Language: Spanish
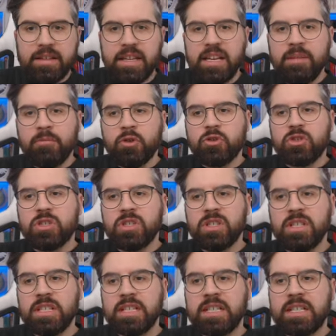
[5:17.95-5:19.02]

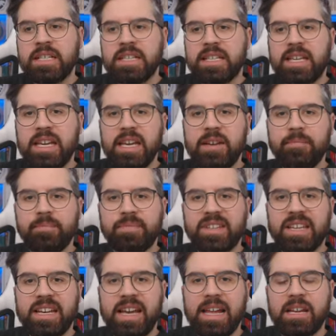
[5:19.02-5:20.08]
Tenemos
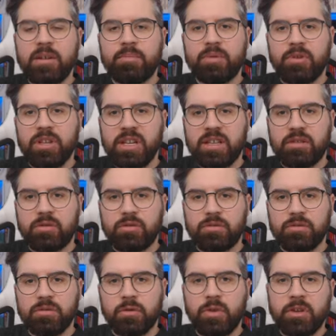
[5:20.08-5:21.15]
que crear el
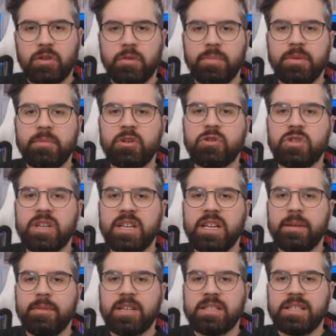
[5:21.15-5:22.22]
proyecto. Bueno, lo primero
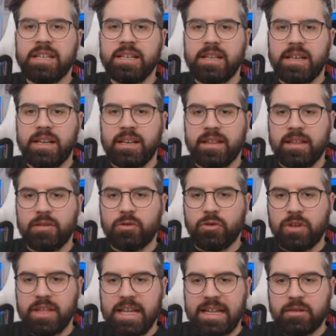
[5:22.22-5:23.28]
sería ver si en el
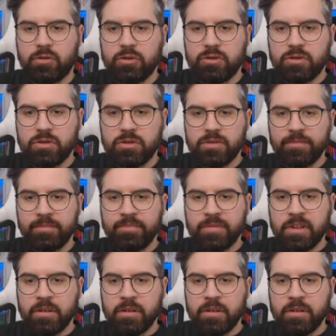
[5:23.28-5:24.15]
centro de datos,